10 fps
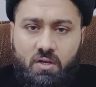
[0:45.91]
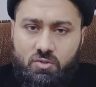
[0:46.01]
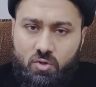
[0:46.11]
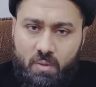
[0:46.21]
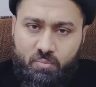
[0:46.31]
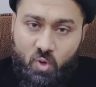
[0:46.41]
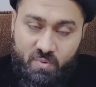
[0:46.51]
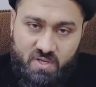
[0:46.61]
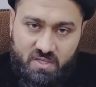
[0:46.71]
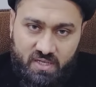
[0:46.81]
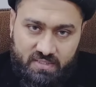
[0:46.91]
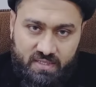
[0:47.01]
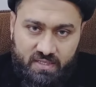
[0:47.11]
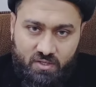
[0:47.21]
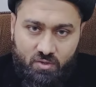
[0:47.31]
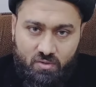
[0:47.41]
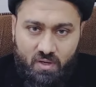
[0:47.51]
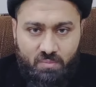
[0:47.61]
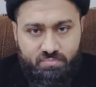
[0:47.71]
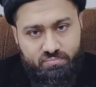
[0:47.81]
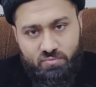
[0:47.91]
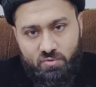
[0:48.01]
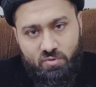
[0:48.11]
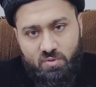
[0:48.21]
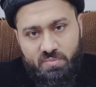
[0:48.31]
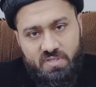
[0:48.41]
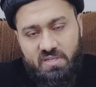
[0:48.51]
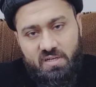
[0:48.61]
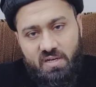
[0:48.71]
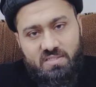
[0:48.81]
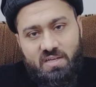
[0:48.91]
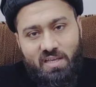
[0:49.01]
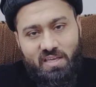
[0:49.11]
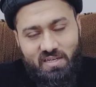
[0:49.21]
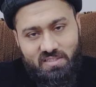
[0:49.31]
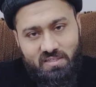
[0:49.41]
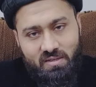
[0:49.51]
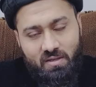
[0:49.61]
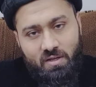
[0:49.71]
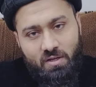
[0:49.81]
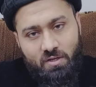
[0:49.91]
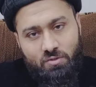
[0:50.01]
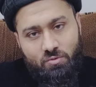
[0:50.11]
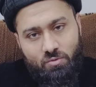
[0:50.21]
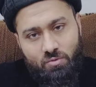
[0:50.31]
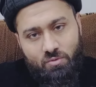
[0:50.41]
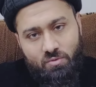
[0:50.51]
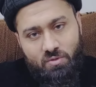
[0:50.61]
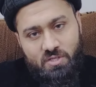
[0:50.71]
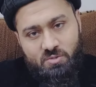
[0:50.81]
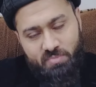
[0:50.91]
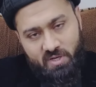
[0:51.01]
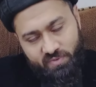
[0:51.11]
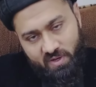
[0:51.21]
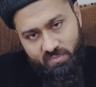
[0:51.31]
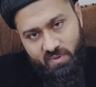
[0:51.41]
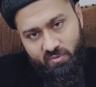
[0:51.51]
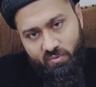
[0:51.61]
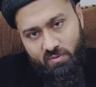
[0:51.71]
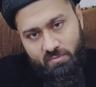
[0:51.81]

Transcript: जो आपको हमेशा याद आए और आपको हमेशा हंसा के रख दे तो इस प्लेटफार्म में वो